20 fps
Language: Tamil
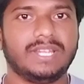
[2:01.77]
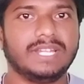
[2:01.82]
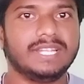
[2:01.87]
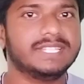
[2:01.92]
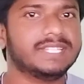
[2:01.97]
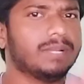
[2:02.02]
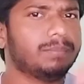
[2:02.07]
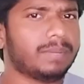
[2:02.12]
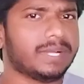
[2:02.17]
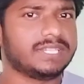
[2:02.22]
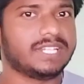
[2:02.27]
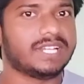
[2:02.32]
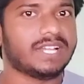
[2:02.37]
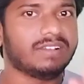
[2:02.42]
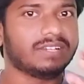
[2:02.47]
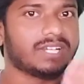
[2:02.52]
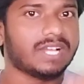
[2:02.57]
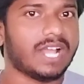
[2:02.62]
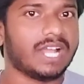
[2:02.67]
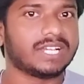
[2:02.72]
இதில் பார்த்தீங்கன்னா
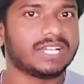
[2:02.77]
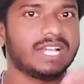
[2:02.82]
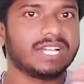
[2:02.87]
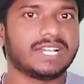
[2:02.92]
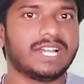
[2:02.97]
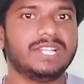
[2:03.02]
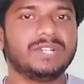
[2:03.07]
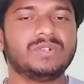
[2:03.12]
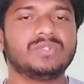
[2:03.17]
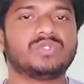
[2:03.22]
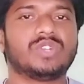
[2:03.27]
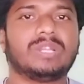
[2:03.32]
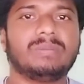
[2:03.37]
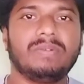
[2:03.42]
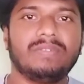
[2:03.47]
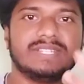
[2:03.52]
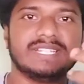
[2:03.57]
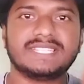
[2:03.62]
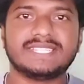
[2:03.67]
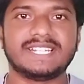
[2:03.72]
காக்கா கழுகுன்னு சொன்னதுமே
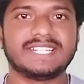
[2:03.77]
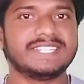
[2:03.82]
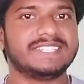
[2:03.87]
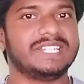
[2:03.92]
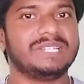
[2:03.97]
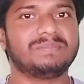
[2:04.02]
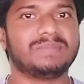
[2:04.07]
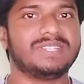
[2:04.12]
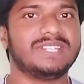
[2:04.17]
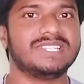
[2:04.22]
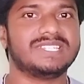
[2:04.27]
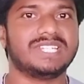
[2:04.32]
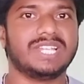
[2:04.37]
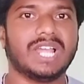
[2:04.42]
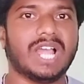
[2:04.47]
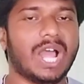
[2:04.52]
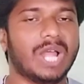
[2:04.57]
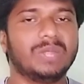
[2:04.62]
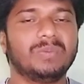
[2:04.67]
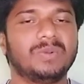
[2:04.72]
விஜய் சர்க்கு சிரிப்பு வந்துடுச்சு
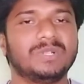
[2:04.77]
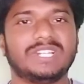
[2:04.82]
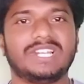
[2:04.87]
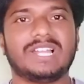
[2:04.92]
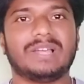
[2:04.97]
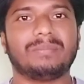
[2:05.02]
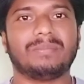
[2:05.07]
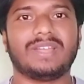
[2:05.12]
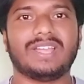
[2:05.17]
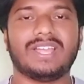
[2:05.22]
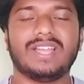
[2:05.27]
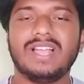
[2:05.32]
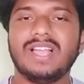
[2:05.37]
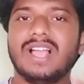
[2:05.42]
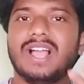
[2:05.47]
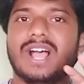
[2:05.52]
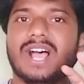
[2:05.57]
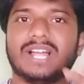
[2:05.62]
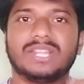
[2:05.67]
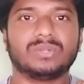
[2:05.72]
அது மட்டும் இல்லாமல்
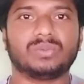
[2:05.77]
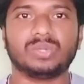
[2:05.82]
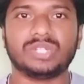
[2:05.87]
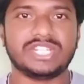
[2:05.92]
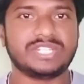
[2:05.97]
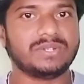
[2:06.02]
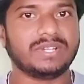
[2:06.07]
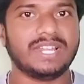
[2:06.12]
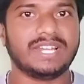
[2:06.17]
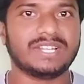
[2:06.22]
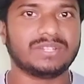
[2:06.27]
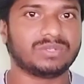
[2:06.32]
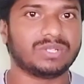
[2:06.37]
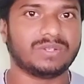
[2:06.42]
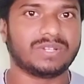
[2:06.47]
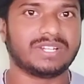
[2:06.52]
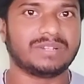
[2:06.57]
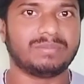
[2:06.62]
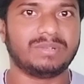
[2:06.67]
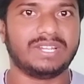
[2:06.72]
அது குட்டி ஸ்டோரியில் என்ன சொல்ல
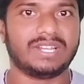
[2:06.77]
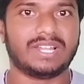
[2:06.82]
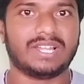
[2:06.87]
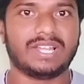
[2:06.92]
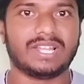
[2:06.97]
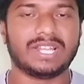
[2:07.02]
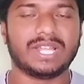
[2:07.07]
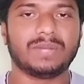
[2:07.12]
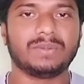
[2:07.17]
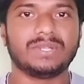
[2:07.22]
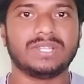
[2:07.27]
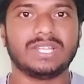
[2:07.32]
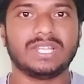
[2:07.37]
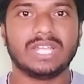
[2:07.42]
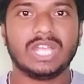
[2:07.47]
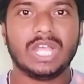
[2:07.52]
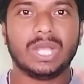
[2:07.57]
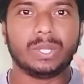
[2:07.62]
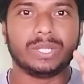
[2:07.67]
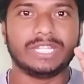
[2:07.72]
வர அப்படின்னா அதாவது
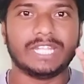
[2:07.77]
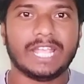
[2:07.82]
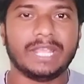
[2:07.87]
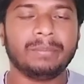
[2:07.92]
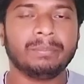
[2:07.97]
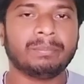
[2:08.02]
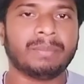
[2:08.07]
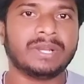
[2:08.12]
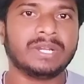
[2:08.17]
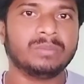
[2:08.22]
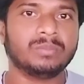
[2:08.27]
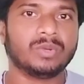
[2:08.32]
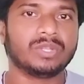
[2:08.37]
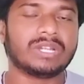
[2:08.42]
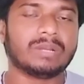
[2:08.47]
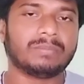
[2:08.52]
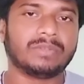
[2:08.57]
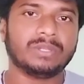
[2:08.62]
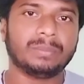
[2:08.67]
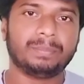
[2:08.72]
எய்ம் பண்ணும்போது
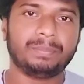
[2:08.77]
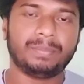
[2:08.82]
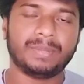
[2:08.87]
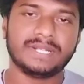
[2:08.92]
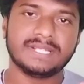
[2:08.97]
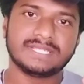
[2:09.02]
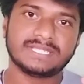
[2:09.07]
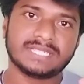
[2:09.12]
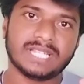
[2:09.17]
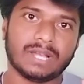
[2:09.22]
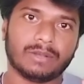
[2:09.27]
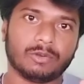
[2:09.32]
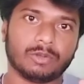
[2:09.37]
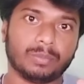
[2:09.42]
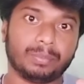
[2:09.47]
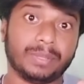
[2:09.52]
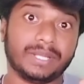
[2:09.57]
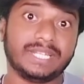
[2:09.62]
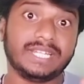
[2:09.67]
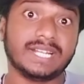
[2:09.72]
நம்ம வந்து பெருசாக ஒரு
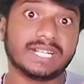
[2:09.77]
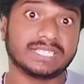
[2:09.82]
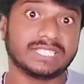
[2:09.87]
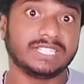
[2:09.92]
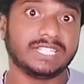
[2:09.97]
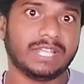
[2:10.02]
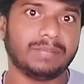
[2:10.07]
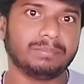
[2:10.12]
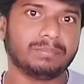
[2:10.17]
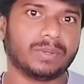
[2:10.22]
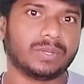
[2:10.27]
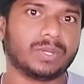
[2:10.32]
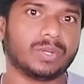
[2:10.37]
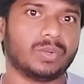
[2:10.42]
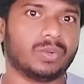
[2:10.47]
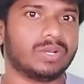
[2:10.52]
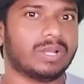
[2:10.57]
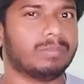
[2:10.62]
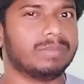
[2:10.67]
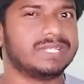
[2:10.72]
பெரிய இடத்த எய்ம் பண்ணோம்
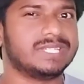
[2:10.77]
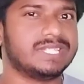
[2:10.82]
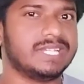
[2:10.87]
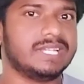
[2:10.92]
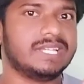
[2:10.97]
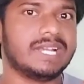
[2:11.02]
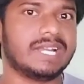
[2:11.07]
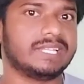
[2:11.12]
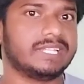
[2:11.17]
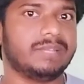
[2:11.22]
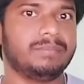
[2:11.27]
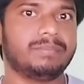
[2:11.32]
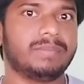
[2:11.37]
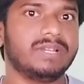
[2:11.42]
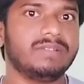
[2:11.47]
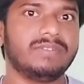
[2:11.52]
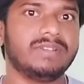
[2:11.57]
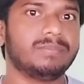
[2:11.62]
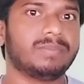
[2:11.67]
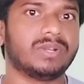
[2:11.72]
நம்ம சின்ன இடத்த எய்ம் பண்ணி
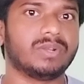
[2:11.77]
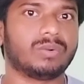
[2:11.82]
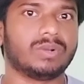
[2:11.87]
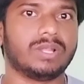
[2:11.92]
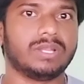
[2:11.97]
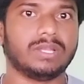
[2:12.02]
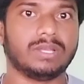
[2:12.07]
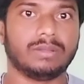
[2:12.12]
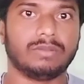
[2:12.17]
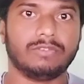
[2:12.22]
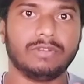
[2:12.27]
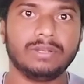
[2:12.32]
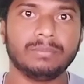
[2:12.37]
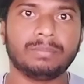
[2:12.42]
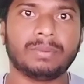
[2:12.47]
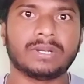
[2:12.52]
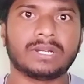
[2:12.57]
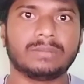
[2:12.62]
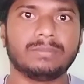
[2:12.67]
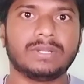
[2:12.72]
வின் பண்ணக்கூடாது வின்
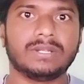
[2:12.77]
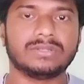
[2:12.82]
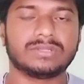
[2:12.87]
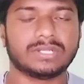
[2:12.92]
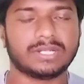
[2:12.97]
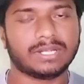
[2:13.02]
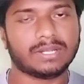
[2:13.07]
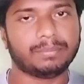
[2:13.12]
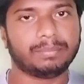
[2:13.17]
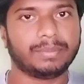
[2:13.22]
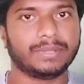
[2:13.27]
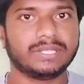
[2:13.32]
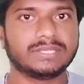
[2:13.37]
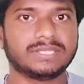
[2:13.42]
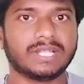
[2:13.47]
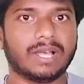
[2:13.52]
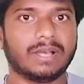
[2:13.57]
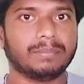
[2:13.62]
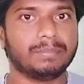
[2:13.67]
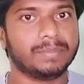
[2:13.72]
பண்ணுற மாதிரி இருந்துச்சுன்னா நல்லா
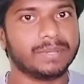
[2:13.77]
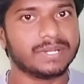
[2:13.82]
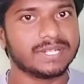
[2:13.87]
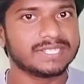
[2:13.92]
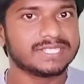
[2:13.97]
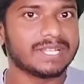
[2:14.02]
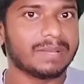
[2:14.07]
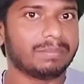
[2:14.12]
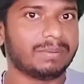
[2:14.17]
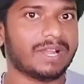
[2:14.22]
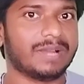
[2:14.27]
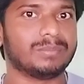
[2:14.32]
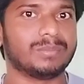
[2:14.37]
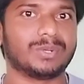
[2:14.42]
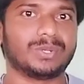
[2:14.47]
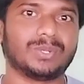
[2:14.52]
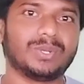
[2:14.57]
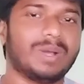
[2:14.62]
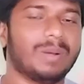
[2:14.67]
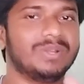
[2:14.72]
பெருசாக பெருசாக பிளான்
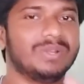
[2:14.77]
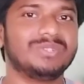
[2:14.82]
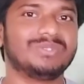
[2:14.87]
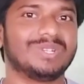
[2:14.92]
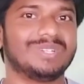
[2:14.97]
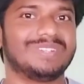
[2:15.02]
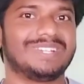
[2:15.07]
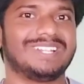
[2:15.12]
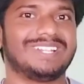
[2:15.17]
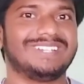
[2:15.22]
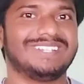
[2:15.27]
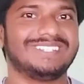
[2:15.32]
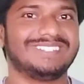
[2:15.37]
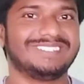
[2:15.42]
பண்ணணும் அப்படின்னு சொல்ல வராரு